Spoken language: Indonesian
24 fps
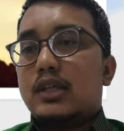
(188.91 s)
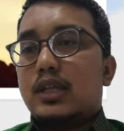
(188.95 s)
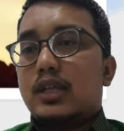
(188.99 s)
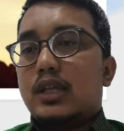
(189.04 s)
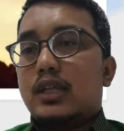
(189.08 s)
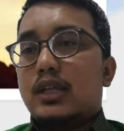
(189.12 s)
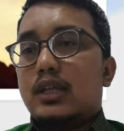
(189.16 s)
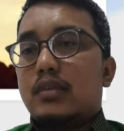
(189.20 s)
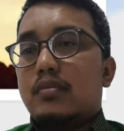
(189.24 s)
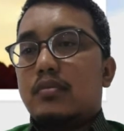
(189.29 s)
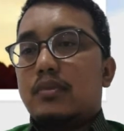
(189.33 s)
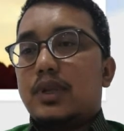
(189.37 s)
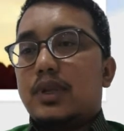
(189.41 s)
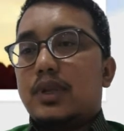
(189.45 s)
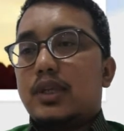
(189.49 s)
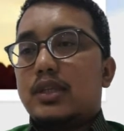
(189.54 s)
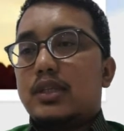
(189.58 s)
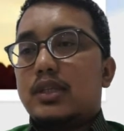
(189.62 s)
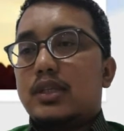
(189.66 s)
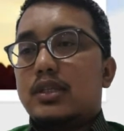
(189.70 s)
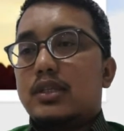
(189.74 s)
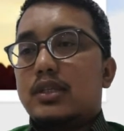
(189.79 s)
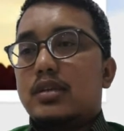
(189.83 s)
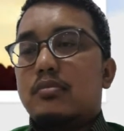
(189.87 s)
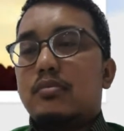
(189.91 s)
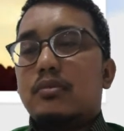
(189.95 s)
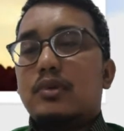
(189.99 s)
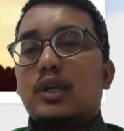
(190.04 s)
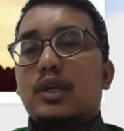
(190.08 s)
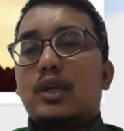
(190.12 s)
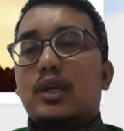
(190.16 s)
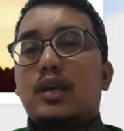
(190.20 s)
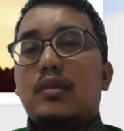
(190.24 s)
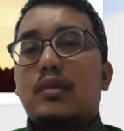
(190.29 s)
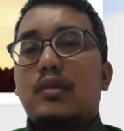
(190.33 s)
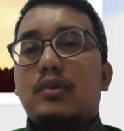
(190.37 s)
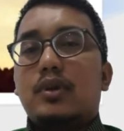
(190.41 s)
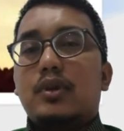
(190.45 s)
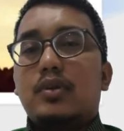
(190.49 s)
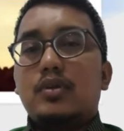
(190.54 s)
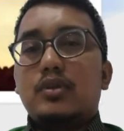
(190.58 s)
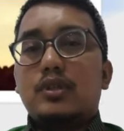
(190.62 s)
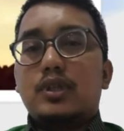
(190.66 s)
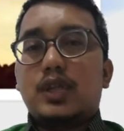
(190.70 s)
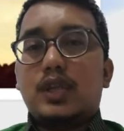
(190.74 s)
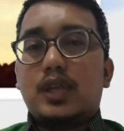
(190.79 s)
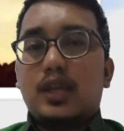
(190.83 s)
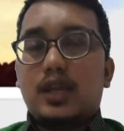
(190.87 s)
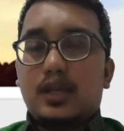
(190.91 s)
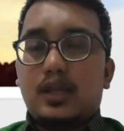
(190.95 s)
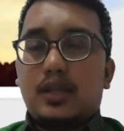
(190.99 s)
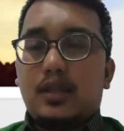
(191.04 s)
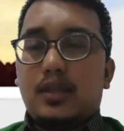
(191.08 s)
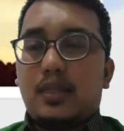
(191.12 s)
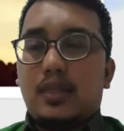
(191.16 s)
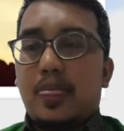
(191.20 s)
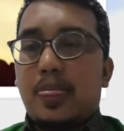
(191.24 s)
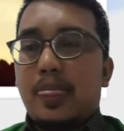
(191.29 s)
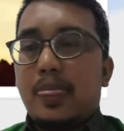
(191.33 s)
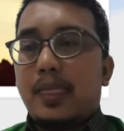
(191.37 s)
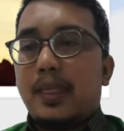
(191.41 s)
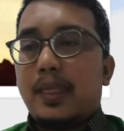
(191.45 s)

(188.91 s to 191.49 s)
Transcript: kesehatan pada sistem gerak manusia.